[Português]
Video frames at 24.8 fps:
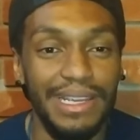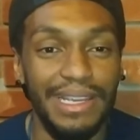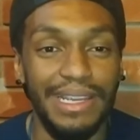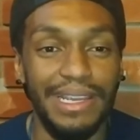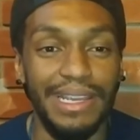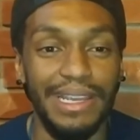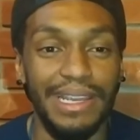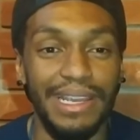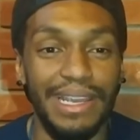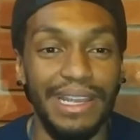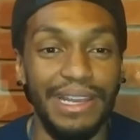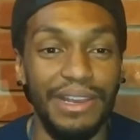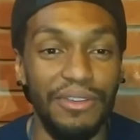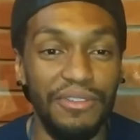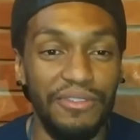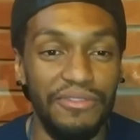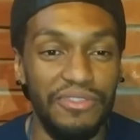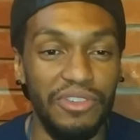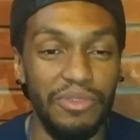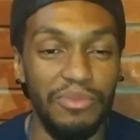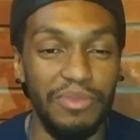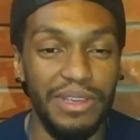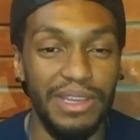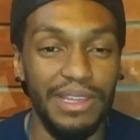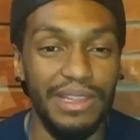É, ele é um
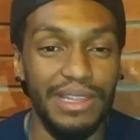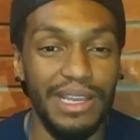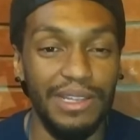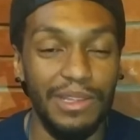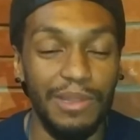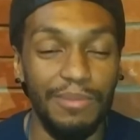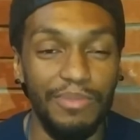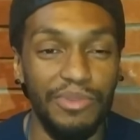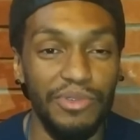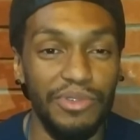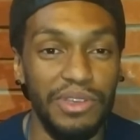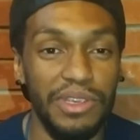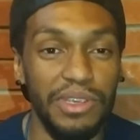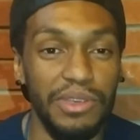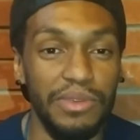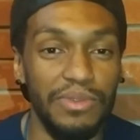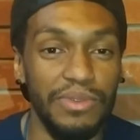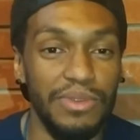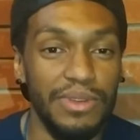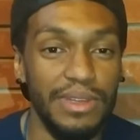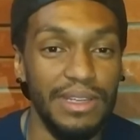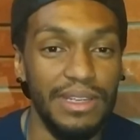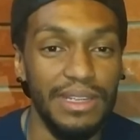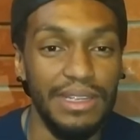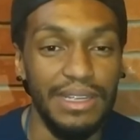filme que trata um pouquinho
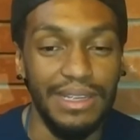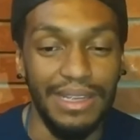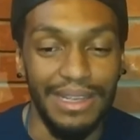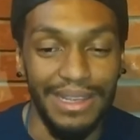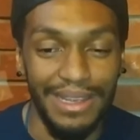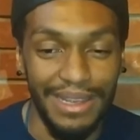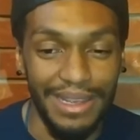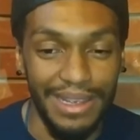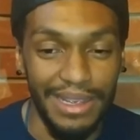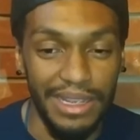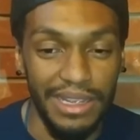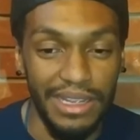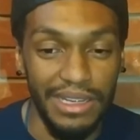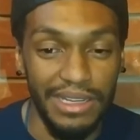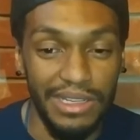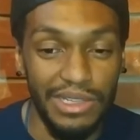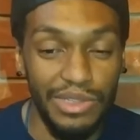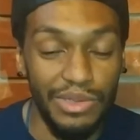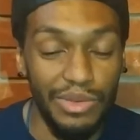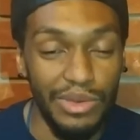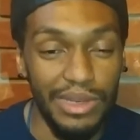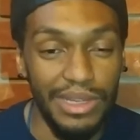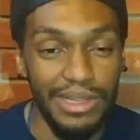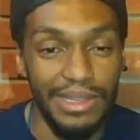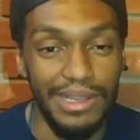é, de
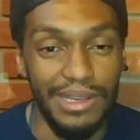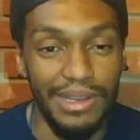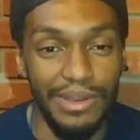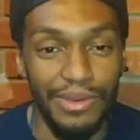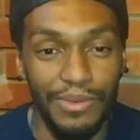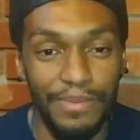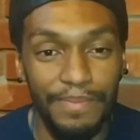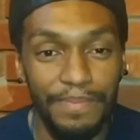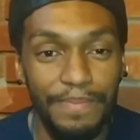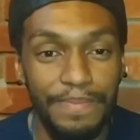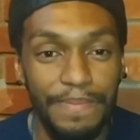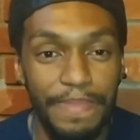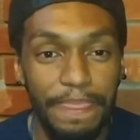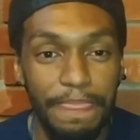solidão,